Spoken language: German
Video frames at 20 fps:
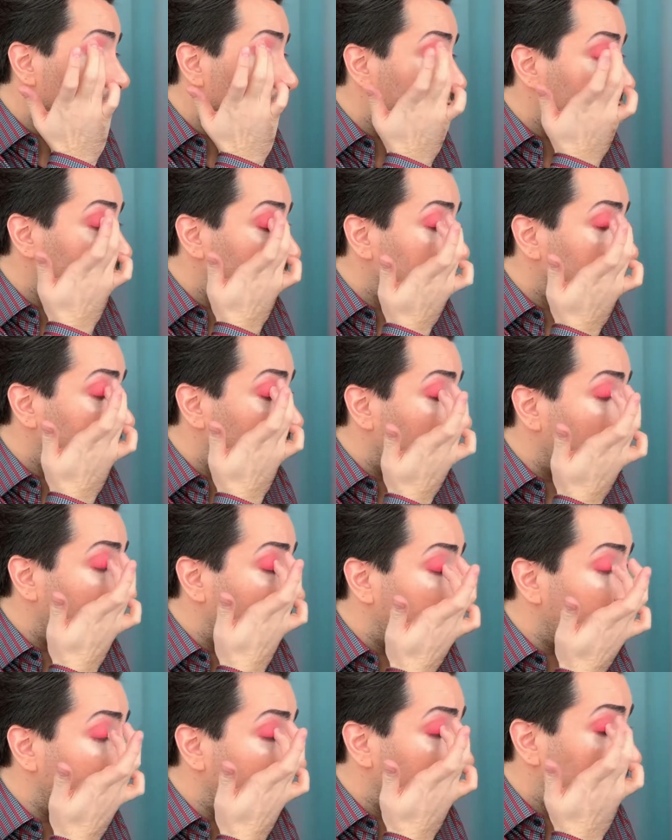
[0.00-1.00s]
die
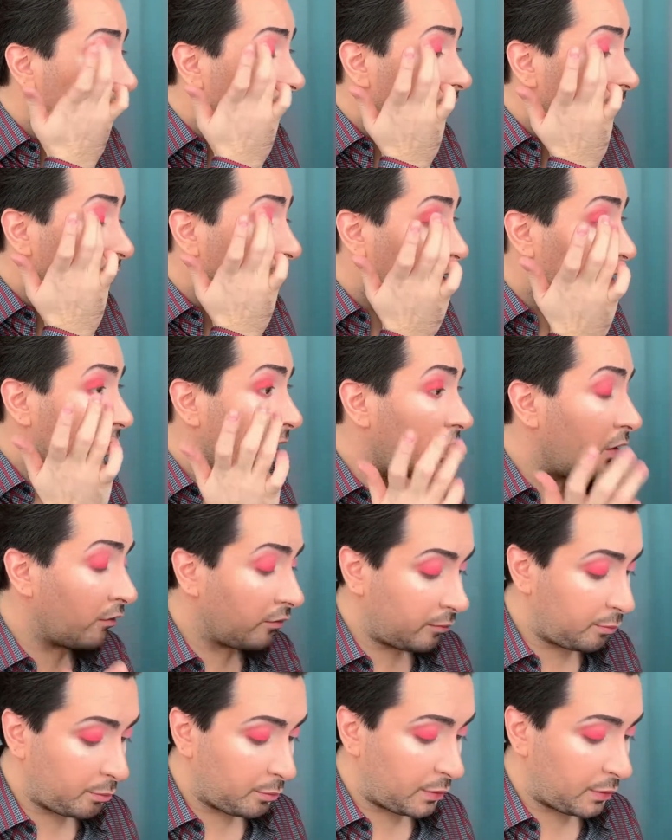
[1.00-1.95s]
Farbe drauf